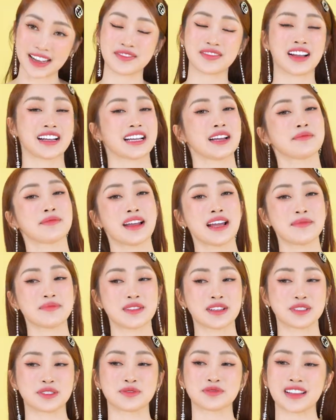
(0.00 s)
kem ngày kem
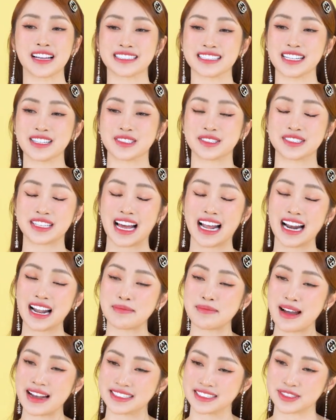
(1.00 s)
đêm thì chúng ta sẽ có giá
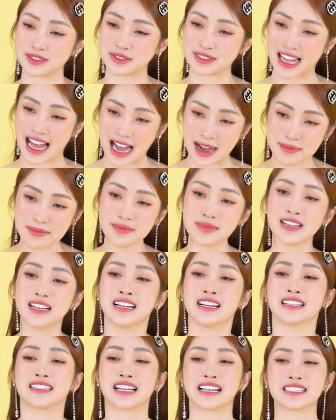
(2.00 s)
là ba triệu tám.
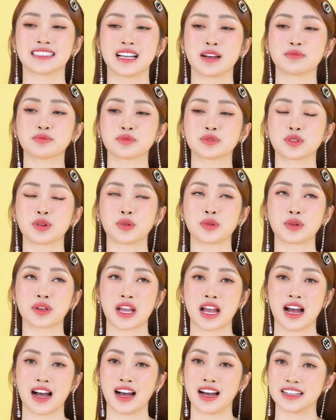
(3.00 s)
Thế xong
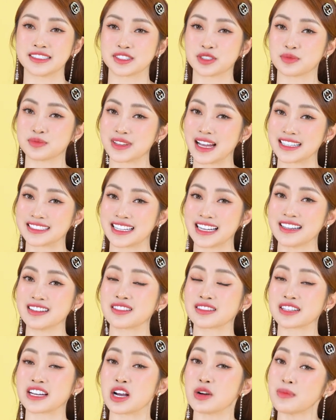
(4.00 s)
rồi à, chúng ta sẽ
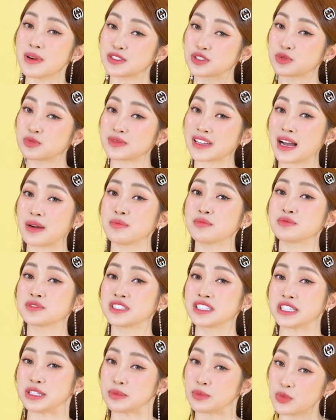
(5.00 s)
được, nếu mà chúng ta
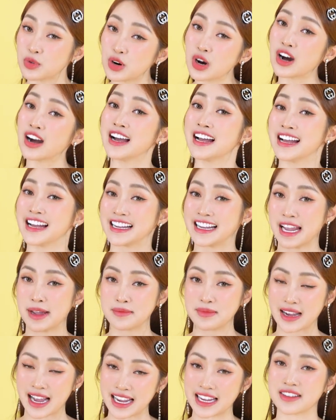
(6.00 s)
chỉ mua
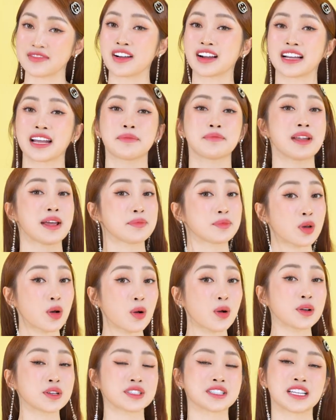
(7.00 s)
kem ngày và kem đêm
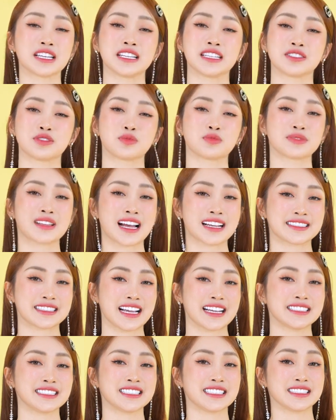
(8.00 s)
thôi thì chúng ta
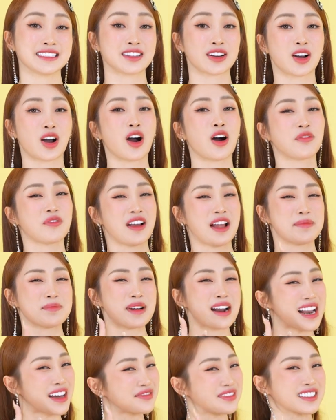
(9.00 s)
sẽ chỉ được off là
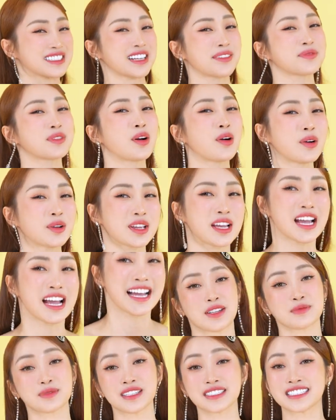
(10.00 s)
mười lăm phần trăm thôi.
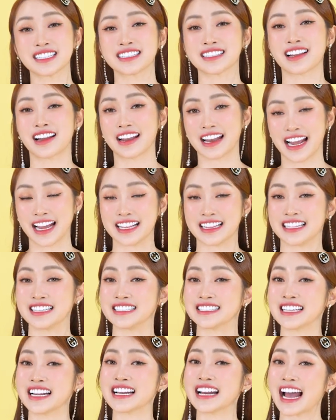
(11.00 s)
Trong chương trình đợt này
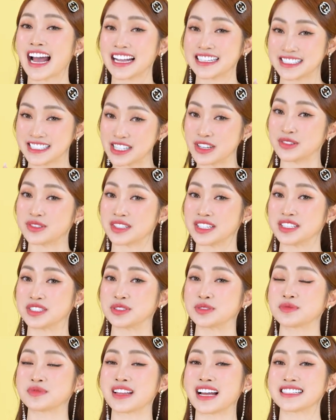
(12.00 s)
thì trên hai triệu thì
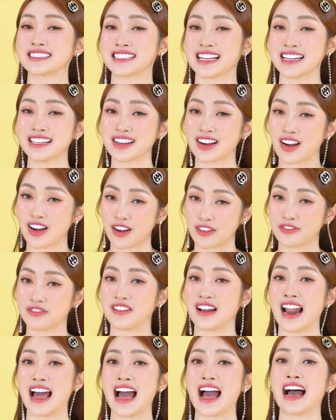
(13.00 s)
chúng ta sẽ được off
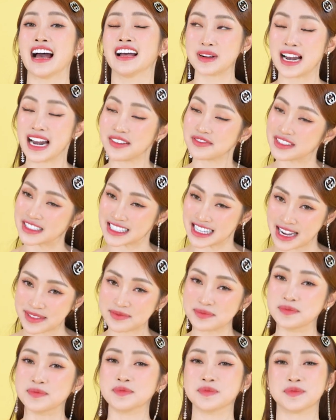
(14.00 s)
là mười lăm phần
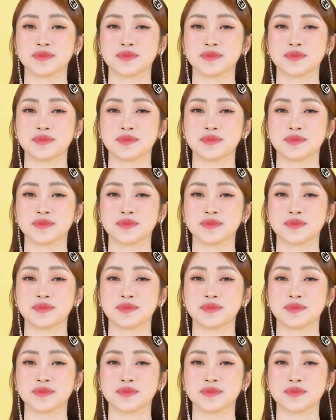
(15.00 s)
trăm